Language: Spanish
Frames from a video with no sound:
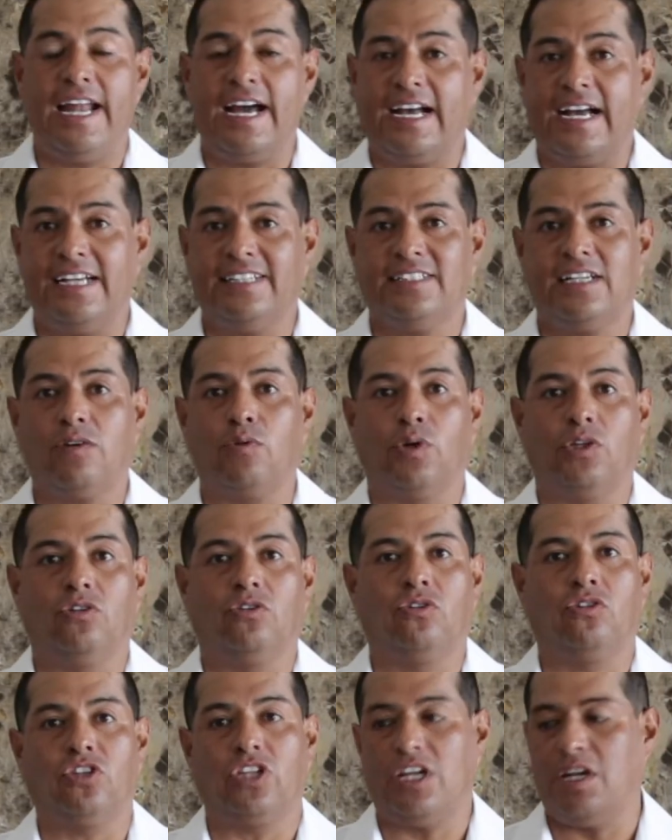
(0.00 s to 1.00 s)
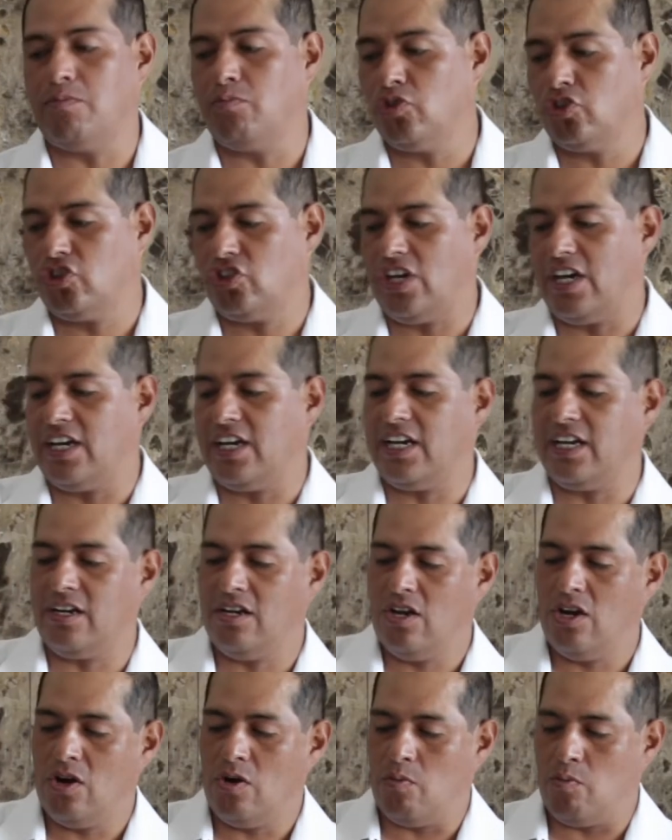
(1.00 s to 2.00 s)
la casa, cuando no tenemos shaker,
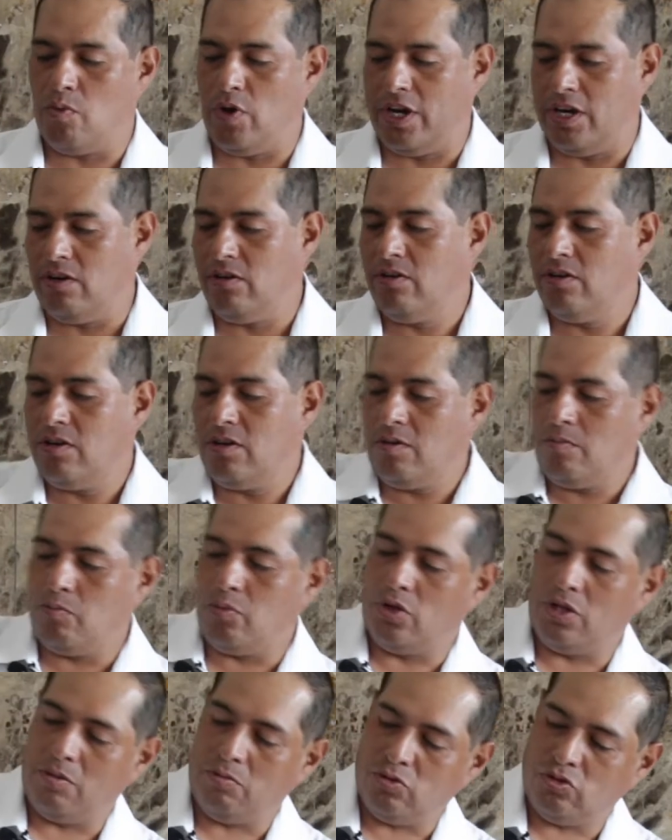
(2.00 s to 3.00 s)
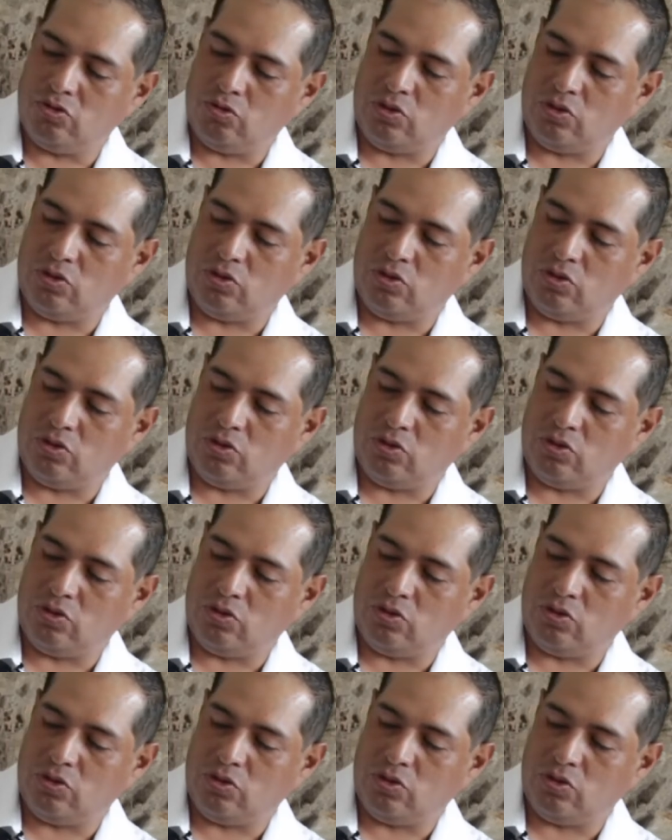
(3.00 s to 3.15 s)
bueno, podemos